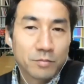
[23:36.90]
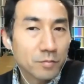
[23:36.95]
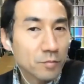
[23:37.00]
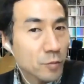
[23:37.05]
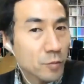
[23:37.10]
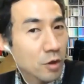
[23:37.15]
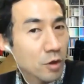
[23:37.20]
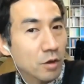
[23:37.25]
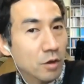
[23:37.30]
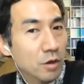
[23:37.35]

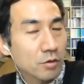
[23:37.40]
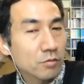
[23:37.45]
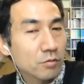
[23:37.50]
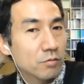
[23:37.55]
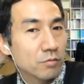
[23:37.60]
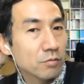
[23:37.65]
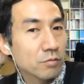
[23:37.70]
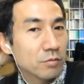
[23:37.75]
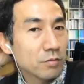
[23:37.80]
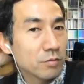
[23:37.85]
なんかあ
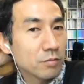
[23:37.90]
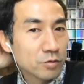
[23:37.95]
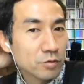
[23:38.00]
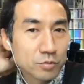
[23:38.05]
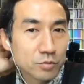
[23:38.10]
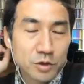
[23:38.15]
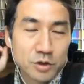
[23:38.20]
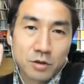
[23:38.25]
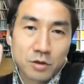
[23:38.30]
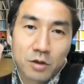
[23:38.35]
の
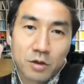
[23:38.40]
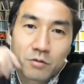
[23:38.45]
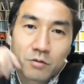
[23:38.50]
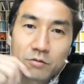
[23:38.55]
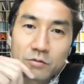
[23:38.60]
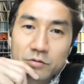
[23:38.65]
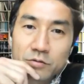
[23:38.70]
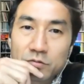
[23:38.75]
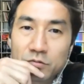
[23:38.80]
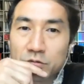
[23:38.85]
吉村さん、結
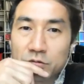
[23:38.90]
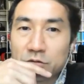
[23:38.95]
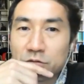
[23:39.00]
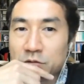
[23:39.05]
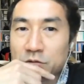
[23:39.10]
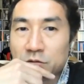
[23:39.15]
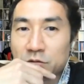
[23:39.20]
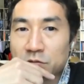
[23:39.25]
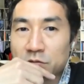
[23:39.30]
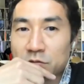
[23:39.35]
構そう
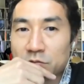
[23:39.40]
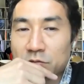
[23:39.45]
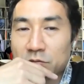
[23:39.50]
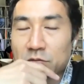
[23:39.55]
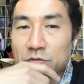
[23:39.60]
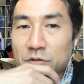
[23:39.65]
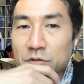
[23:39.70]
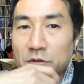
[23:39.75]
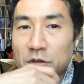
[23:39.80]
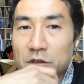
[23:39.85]
いう
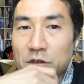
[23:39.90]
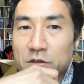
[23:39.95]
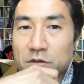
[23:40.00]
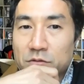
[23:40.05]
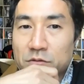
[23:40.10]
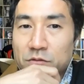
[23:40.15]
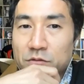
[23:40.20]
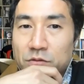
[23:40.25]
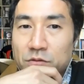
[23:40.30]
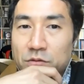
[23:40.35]
建
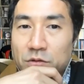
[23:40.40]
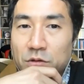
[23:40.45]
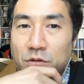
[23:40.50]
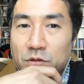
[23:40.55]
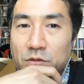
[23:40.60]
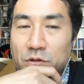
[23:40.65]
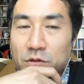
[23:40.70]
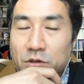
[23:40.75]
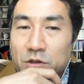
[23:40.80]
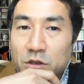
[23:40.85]
築って
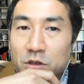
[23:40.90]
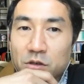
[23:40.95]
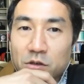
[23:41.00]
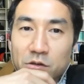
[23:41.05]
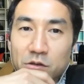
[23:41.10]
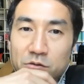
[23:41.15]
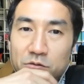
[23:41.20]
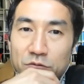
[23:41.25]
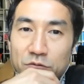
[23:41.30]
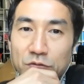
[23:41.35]
いうか設
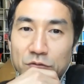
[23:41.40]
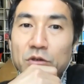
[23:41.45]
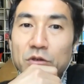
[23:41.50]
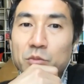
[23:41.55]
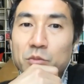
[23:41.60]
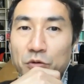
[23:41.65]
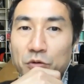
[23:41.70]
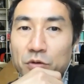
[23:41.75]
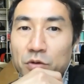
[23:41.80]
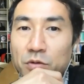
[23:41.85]
計する
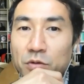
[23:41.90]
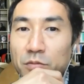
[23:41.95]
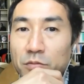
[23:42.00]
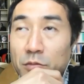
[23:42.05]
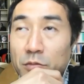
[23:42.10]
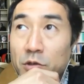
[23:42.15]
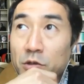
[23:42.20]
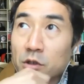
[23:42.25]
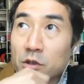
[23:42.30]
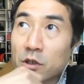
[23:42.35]
時も
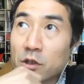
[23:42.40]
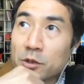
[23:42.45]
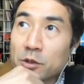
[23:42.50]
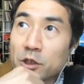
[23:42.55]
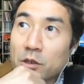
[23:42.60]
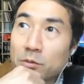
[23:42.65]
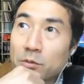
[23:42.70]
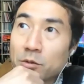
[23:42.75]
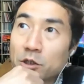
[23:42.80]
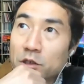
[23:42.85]
た
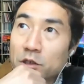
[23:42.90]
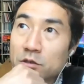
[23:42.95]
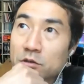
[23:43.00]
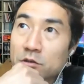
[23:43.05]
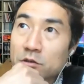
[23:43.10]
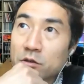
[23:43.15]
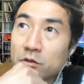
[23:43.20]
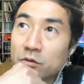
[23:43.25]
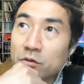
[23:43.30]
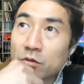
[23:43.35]
またまで
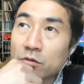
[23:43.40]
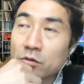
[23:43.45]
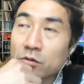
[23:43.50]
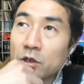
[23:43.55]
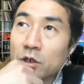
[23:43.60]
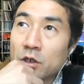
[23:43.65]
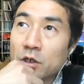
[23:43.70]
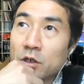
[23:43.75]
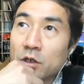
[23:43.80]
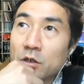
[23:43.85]
すけど
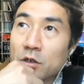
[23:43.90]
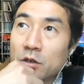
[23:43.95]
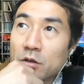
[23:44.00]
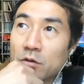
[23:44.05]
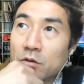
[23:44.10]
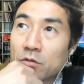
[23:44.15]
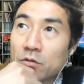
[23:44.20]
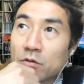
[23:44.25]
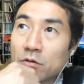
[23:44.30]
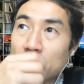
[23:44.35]

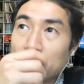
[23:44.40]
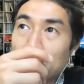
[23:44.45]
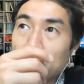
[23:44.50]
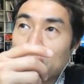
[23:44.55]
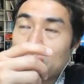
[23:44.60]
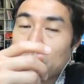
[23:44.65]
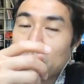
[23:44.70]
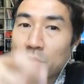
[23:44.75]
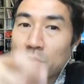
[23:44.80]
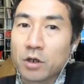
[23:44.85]
こ
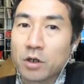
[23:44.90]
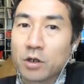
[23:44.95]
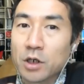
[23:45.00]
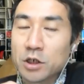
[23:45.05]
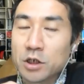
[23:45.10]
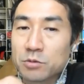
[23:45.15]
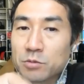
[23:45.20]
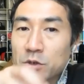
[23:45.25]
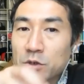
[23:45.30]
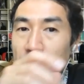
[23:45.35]
のコロナが
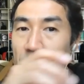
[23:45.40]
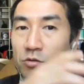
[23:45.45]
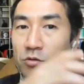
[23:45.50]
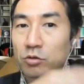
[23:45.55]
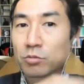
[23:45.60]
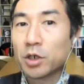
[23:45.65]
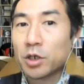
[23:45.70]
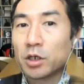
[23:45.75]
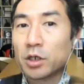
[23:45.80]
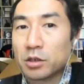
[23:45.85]
始まるちょっ
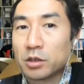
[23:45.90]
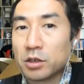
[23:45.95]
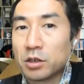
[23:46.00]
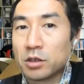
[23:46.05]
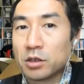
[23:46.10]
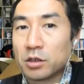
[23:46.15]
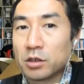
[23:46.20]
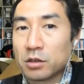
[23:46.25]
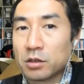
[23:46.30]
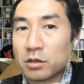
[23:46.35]
と前
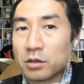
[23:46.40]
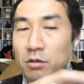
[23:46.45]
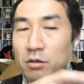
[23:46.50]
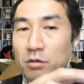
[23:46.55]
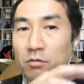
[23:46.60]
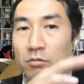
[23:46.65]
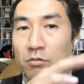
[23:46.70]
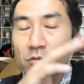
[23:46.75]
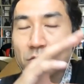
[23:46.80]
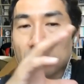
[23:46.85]
になんか
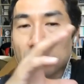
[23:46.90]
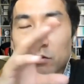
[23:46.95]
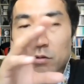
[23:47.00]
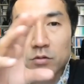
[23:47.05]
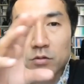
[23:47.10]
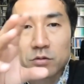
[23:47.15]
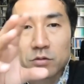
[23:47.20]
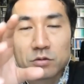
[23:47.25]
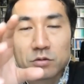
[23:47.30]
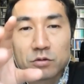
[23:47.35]
こう
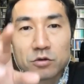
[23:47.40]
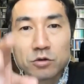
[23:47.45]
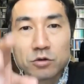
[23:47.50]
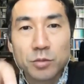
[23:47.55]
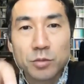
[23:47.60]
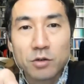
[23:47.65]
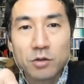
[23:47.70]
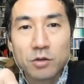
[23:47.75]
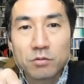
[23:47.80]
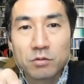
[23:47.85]

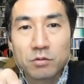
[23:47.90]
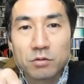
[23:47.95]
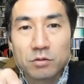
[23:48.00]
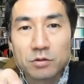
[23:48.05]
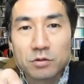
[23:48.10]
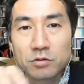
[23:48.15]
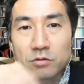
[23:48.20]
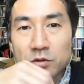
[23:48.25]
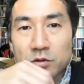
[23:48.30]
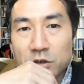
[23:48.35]
車を
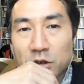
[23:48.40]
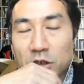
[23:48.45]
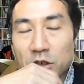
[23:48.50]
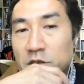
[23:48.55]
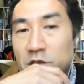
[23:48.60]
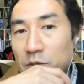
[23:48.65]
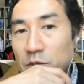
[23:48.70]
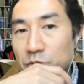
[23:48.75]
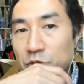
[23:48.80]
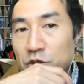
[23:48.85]
少し
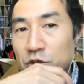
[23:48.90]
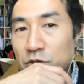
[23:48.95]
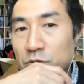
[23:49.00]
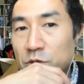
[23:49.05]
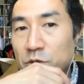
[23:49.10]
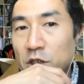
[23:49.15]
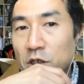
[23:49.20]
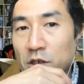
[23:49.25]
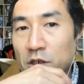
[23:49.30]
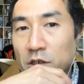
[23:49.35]
カスタムす
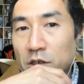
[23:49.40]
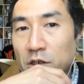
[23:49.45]
るみたい